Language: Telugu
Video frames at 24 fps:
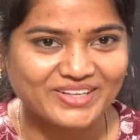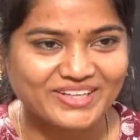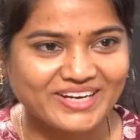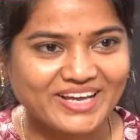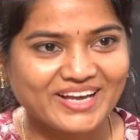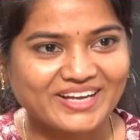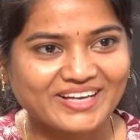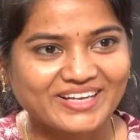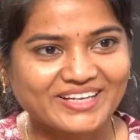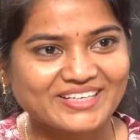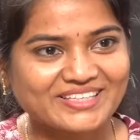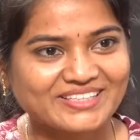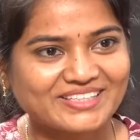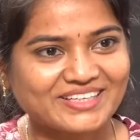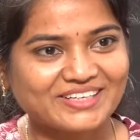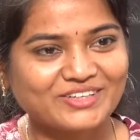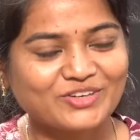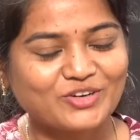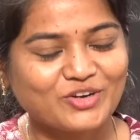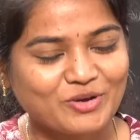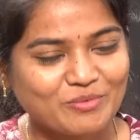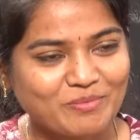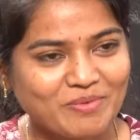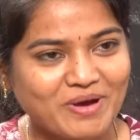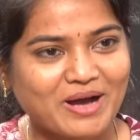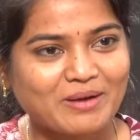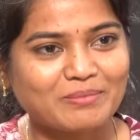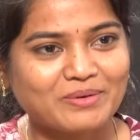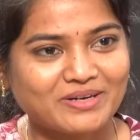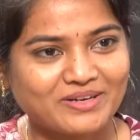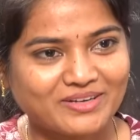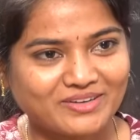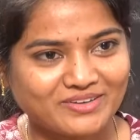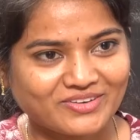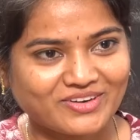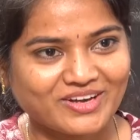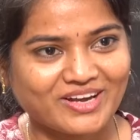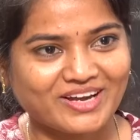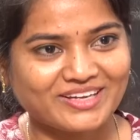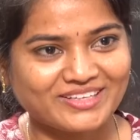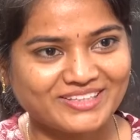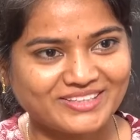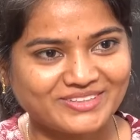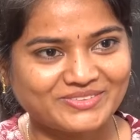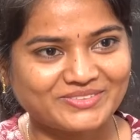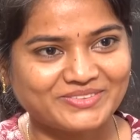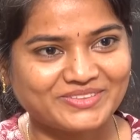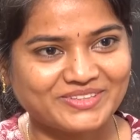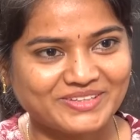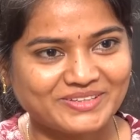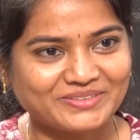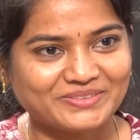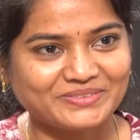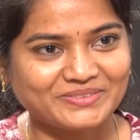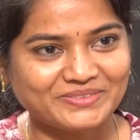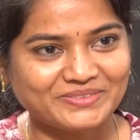రాకేష్ అని ఒక బాబా ఒక ఆయన ఉన్నాడు